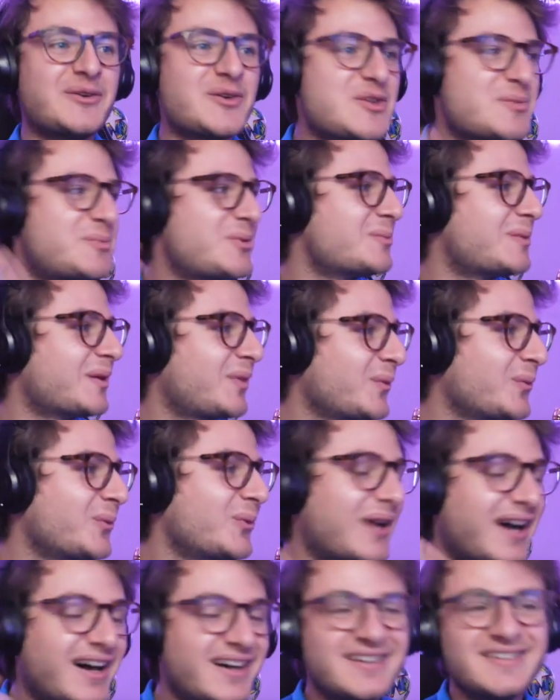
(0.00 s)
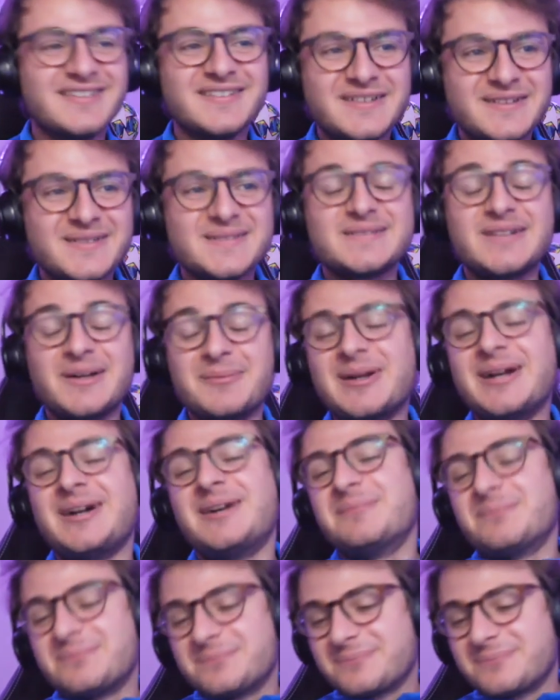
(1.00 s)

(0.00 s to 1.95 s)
voce più matura. Vabbè.